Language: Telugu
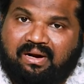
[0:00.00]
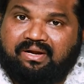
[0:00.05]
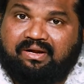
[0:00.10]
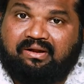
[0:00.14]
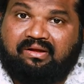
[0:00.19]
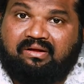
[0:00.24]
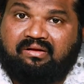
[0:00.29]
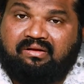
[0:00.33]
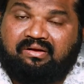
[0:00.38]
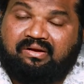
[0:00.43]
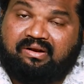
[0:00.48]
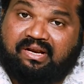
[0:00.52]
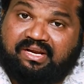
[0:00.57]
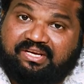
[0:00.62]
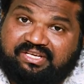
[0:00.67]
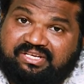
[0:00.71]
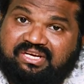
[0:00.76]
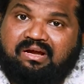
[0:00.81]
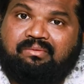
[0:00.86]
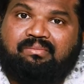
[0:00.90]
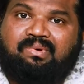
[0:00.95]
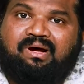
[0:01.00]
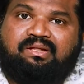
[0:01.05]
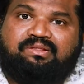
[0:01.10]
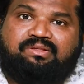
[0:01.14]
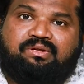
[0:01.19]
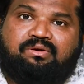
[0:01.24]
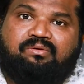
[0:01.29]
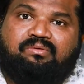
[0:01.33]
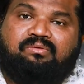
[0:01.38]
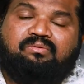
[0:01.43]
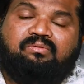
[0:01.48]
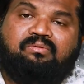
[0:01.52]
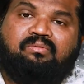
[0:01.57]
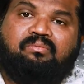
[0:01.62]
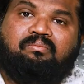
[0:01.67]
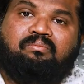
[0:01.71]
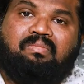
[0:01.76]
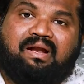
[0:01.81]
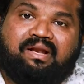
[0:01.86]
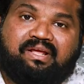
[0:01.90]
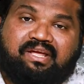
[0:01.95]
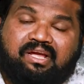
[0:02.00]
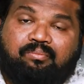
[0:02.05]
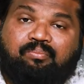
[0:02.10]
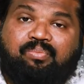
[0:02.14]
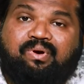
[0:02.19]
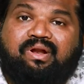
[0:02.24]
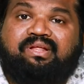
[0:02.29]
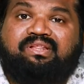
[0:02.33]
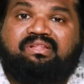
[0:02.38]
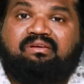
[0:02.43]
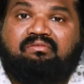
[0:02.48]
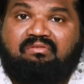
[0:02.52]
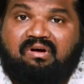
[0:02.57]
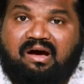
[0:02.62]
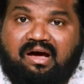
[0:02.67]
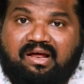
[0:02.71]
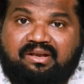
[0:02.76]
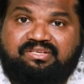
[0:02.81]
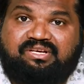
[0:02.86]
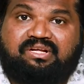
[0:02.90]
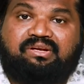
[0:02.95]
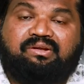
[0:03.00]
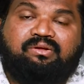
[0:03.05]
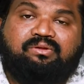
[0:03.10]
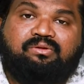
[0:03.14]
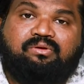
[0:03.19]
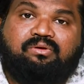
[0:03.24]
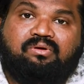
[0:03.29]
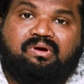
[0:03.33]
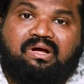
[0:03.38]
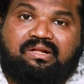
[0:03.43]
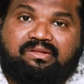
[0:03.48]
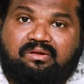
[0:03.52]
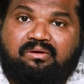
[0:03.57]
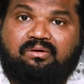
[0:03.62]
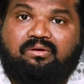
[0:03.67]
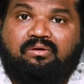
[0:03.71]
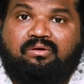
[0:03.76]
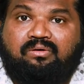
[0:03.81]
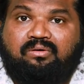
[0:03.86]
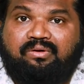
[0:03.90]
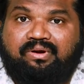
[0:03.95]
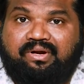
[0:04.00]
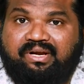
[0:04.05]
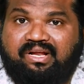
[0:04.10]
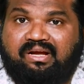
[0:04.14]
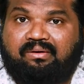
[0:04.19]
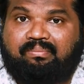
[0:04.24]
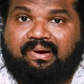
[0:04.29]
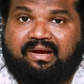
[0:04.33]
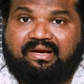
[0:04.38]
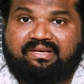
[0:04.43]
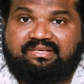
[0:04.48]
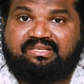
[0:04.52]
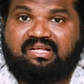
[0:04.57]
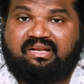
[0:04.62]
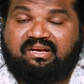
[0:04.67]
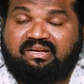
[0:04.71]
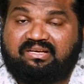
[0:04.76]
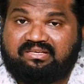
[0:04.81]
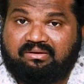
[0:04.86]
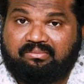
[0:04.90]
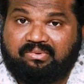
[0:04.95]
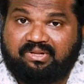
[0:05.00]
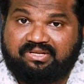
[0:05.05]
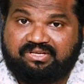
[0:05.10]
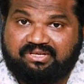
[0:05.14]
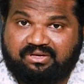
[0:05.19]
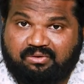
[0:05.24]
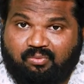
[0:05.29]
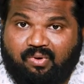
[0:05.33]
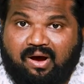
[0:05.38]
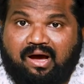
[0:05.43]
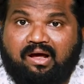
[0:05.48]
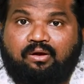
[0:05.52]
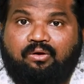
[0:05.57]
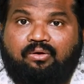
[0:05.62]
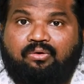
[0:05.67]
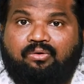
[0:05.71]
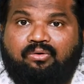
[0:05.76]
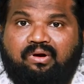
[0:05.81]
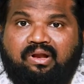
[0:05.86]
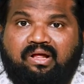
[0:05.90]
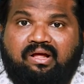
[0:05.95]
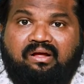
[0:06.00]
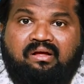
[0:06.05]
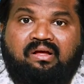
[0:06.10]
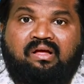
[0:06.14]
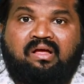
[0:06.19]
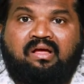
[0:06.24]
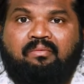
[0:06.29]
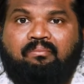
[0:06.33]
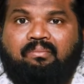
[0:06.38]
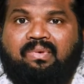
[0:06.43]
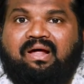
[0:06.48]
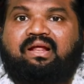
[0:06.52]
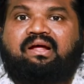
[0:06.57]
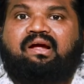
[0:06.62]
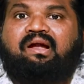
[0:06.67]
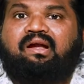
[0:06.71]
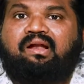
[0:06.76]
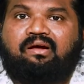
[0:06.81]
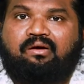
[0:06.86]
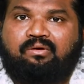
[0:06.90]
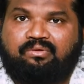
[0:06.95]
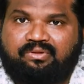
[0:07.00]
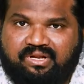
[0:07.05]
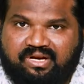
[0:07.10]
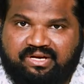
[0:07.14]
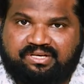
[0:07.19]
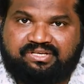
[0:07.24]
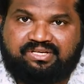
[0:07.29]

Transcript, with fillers: బట్ రష్యా మాత్రం మనకి ఎప్పుడైతే వార్ జరిగిందో గతంలో ఇండియా పాకిస్తాన్కి సంబంధించిన వార్లో కూడా మనకు అండగా ఉంది